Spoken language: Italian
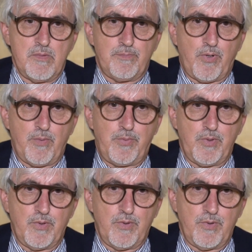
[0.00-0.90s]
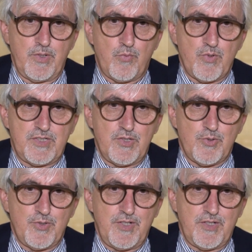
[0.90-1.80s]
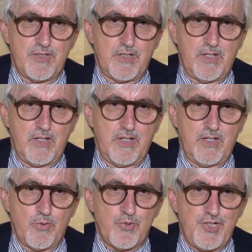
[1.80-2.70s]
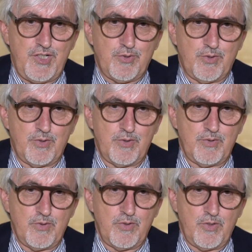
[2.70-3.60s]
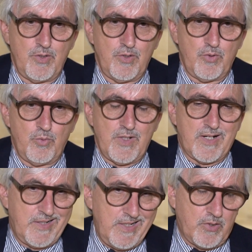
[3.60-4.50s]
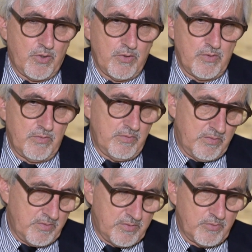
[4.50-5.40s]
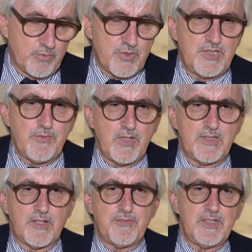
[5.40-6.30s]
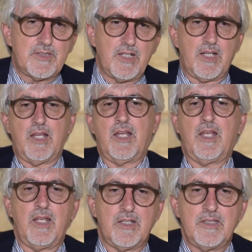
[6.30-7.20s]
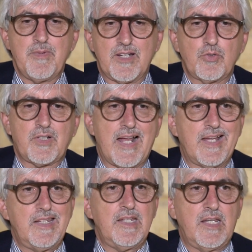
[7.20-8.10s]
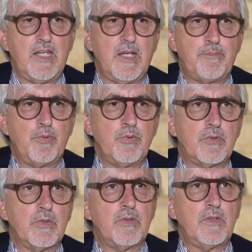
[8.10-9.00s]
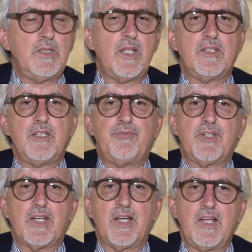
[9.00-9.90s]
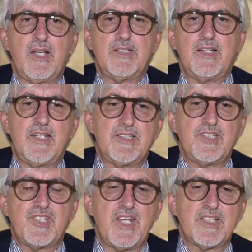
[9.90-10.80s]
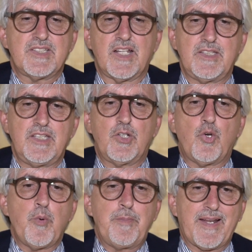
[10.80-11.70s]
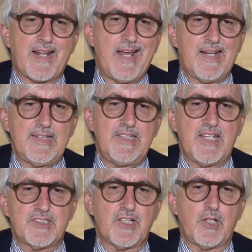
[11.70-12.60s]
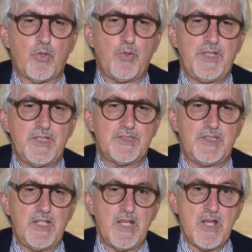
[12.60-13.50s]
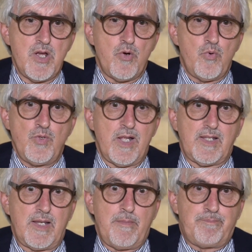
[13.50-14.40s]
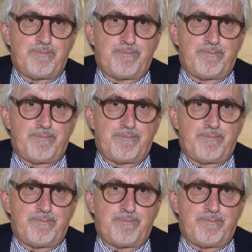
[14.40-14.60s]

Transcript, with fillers: Proprio in questi giorni è uscito un articolo successivo a un'intervista di Mario Draghi che appunto identifica nell'esigenza di cooperare, di essere coesi, una delle